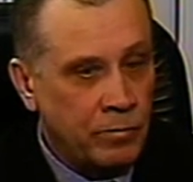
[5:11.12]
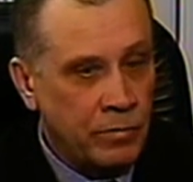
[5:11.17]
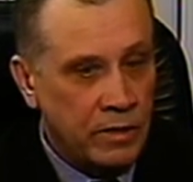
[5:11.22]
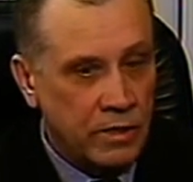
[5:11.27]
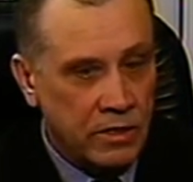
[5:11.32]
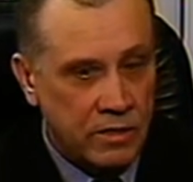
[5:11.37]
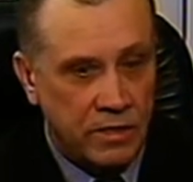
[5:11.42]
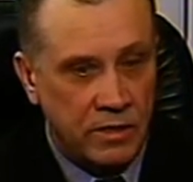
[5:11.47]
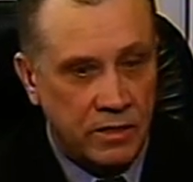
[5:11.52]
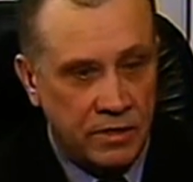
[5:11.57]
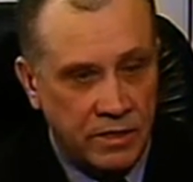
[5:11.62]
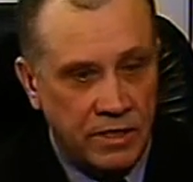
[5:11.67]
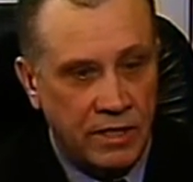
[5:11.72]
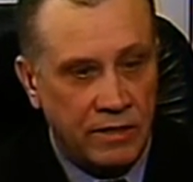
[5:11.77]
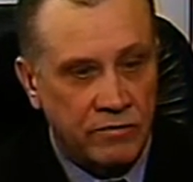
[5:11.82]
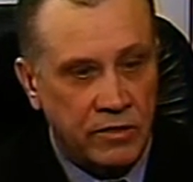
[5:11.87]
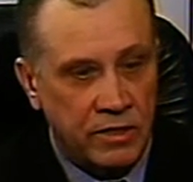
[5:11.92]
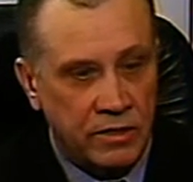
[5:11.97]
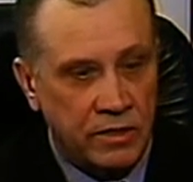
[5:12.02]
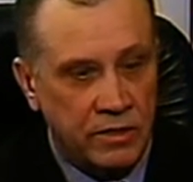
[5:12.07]
Если
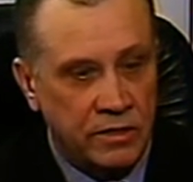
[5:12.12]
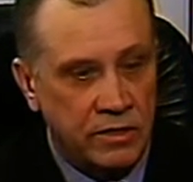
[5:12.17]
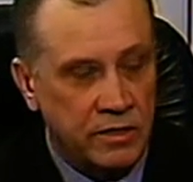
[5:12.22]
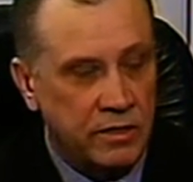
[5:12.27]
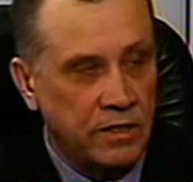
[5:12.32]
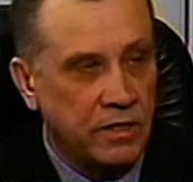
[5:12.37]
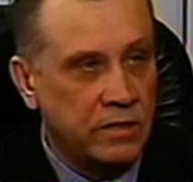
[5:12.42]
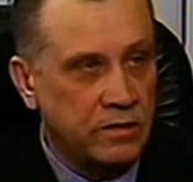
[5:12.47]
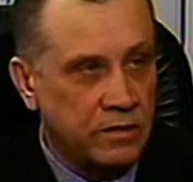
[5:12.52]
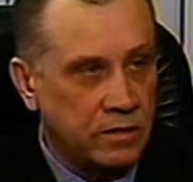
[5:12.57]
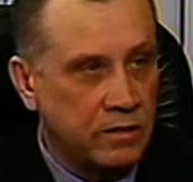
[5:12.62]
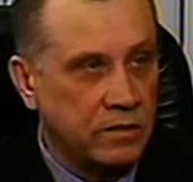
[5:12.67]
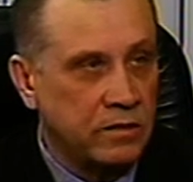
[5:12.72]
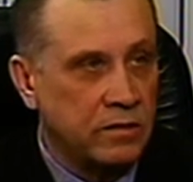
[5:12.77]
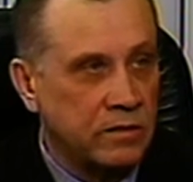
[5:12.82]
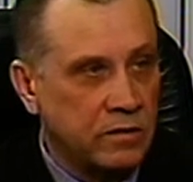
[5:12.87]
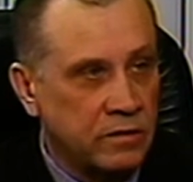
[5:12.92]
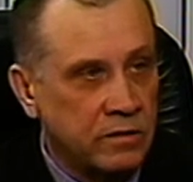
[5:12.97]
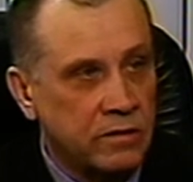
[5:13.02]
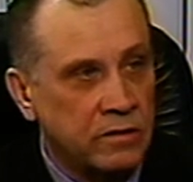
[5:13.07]
завтра, так сказать,
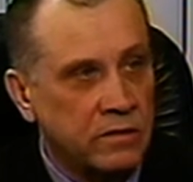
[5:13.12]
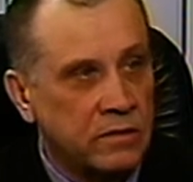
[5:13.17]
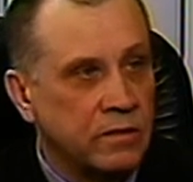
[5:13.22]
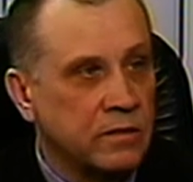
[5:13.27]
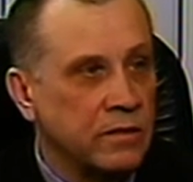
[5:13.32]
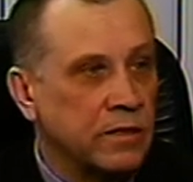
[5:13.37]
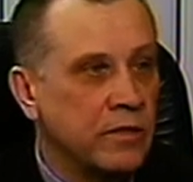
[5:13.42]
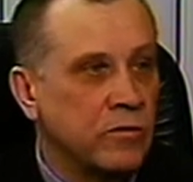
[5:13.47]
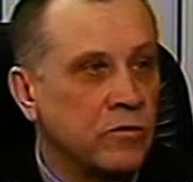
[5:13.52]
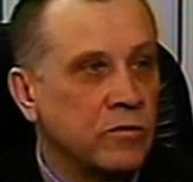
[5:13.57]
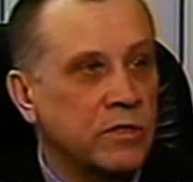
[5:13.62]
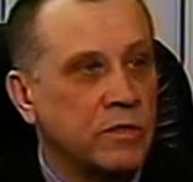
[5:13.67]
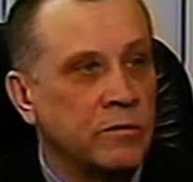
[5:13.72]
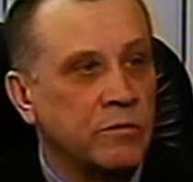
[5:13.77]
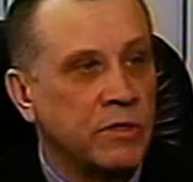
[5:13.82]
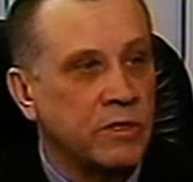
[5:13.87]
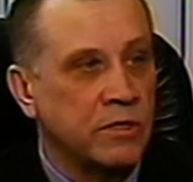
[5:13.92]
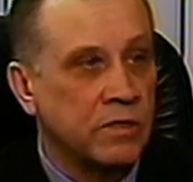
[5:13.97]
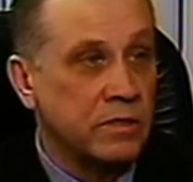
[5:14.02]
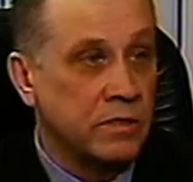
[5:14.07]
ринутся
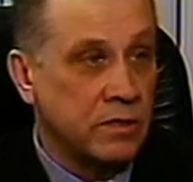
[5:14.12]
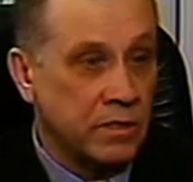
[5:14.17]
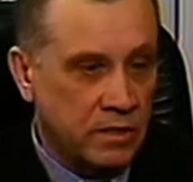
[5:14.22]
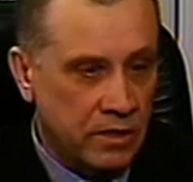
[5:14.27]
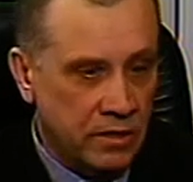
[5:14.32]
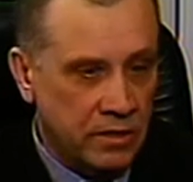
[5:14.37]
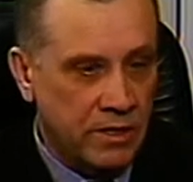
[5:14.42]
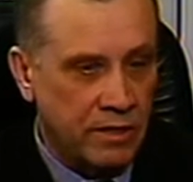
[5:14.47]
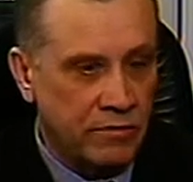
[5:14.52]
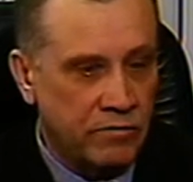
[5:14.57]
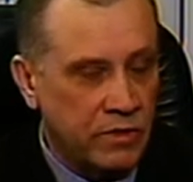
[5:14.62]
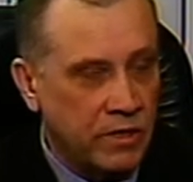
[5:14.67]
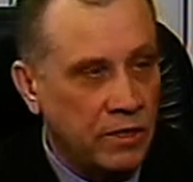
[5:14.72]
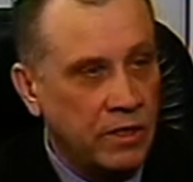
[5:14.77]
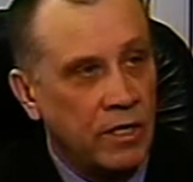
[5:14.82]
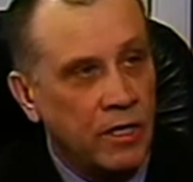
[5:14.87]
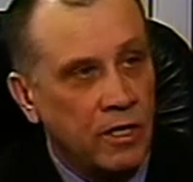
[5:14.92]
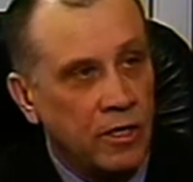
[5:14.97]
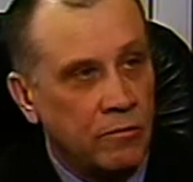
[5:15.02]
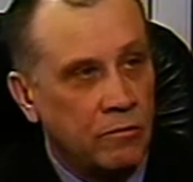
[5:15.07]
беженцы, если завтра
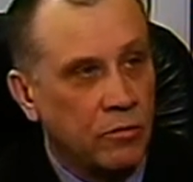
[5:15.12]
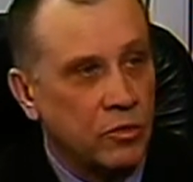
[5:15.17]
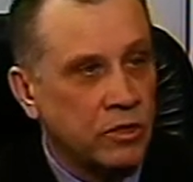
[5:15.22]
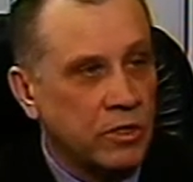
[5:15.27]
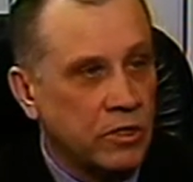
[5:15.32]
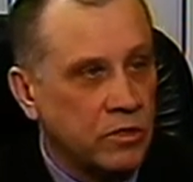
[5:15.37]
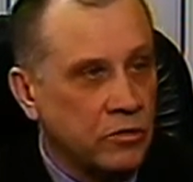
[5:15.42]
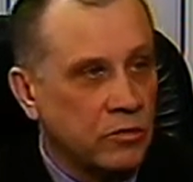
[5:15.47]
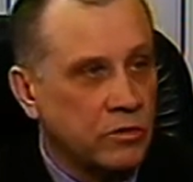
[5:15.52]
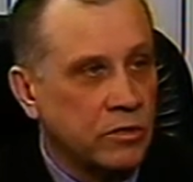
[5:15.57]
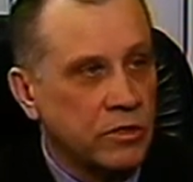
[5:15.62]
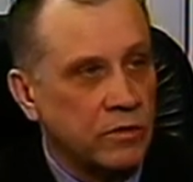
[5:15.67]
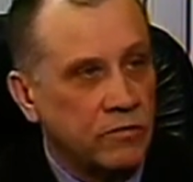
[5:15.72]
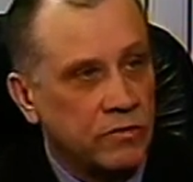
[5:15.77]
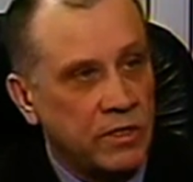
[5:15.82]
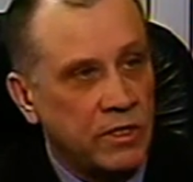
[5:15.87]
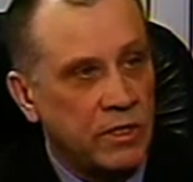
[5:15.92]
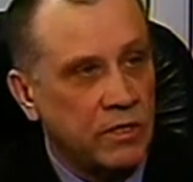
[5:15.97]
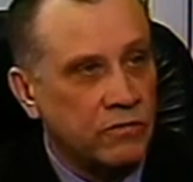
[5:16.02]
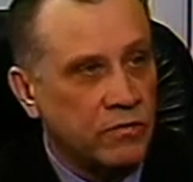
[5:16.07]
будет разрушена
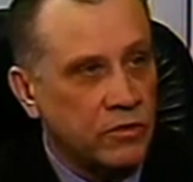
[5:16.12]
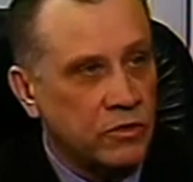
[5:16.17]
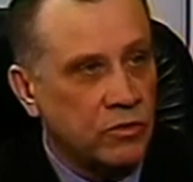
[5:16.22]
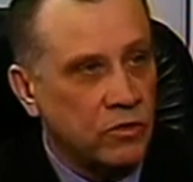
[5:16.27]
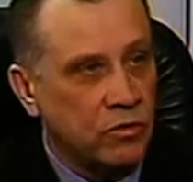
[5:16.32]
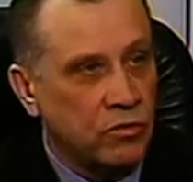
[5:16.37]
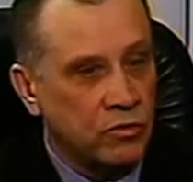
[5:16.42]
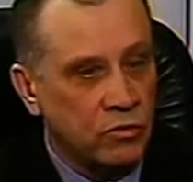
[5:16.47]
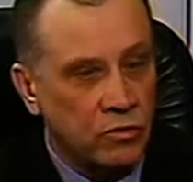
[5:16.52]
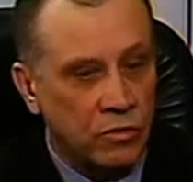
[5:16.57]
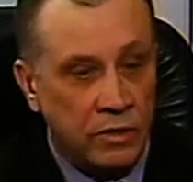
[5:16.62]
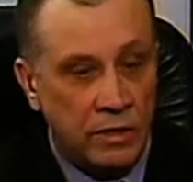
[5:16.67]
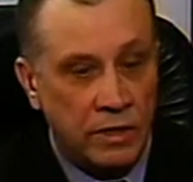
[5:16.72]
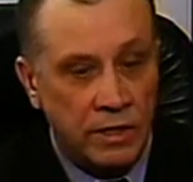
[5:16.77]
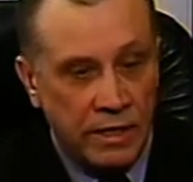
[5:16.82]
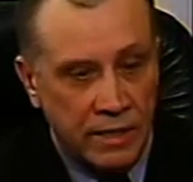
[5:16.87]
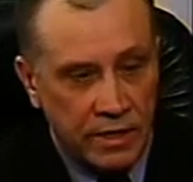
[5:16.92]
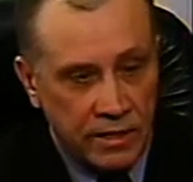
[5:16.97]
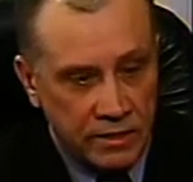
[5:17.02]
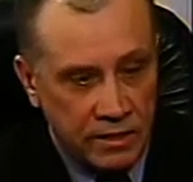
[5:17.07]
вся инфраструктура,
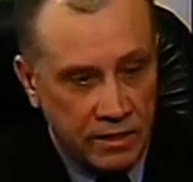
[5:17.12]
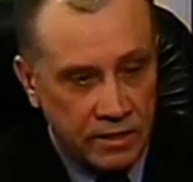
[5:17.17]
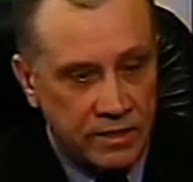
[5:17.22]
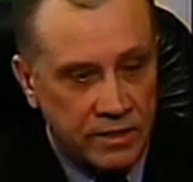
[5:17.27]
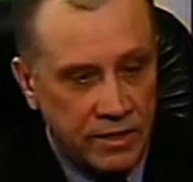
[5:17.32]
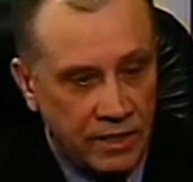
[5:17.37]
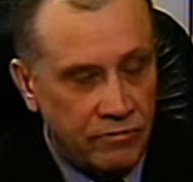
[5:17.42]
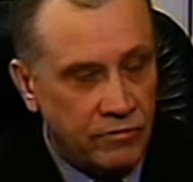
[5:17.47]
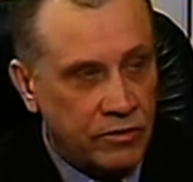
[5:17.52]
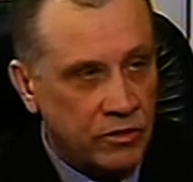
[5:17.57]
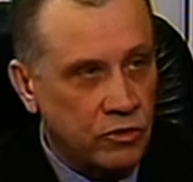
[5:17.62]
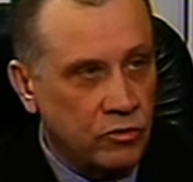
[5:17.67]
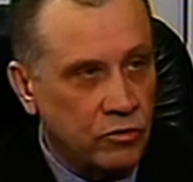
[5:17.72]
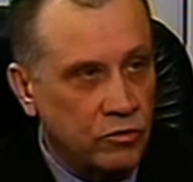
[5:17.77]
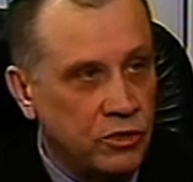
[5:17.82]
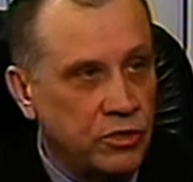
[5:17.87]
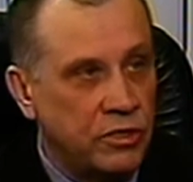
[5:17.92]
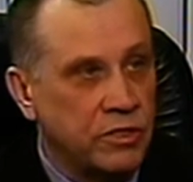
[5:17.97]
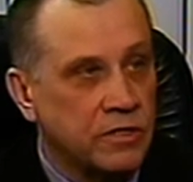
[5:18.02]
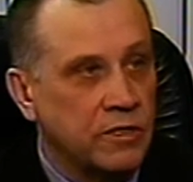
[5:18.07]
если завтра
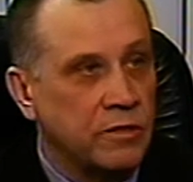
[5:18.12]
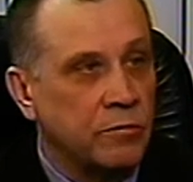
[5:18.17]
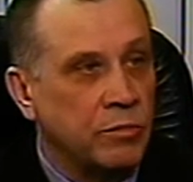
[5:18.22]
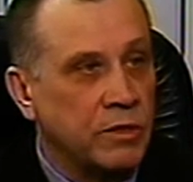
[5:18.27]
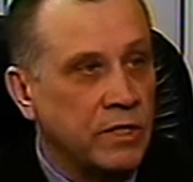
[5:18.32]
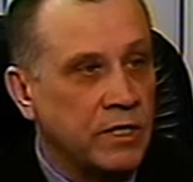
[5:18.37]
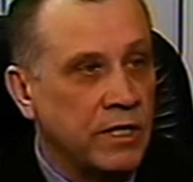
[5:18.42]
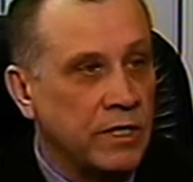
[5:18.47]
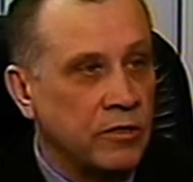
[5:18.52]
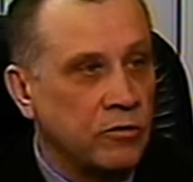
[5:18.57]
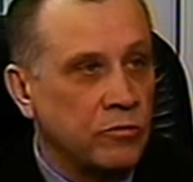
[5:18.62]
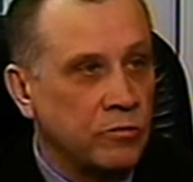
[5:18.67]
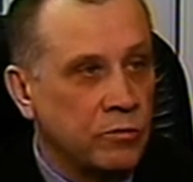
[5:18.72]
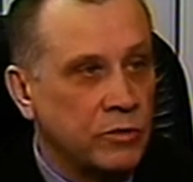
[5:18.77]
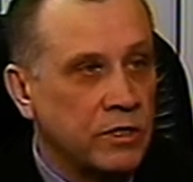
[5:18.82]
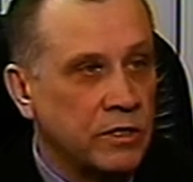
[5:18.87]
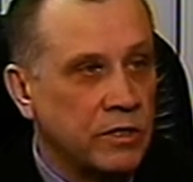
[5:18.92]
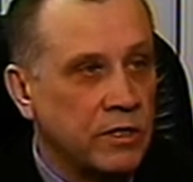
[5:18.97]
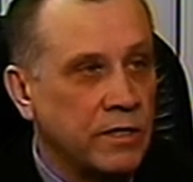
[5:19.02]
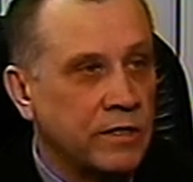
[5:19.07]
случится беда, то мы
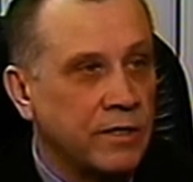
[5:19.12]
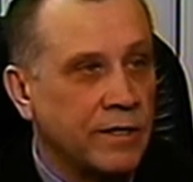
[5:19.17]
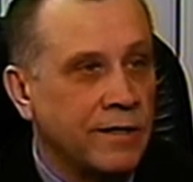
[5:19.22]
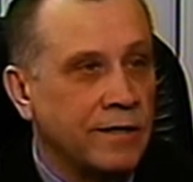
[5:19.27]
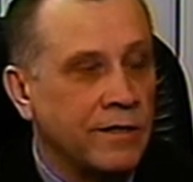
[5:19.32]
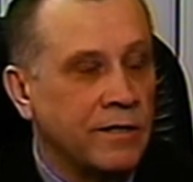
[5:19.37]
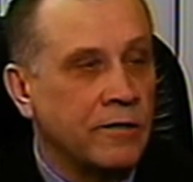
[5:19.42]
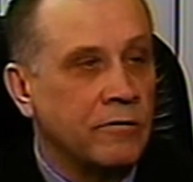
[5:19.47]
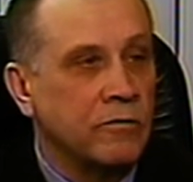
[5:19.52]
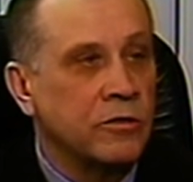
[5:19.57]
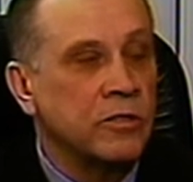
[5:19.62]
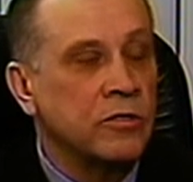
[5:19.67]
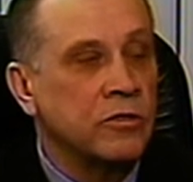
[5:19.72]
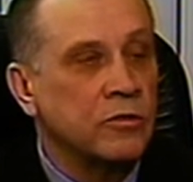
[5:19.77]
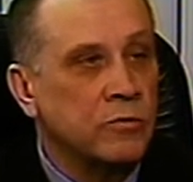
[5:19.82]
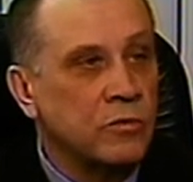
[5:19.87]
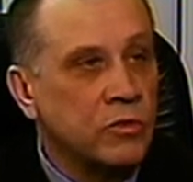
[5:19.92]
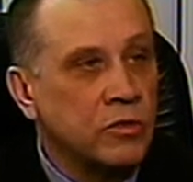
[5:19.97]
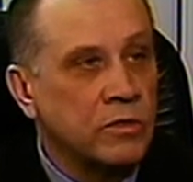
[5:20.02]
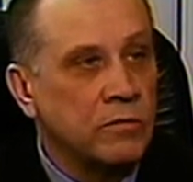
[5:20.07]
же не отреагировать не
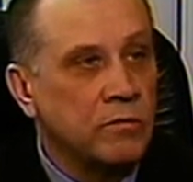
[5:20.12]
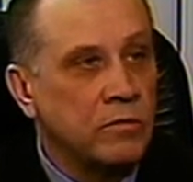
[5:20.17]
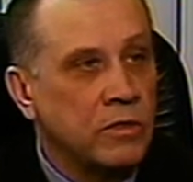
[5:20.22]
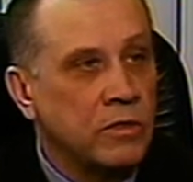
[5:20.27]
сможем.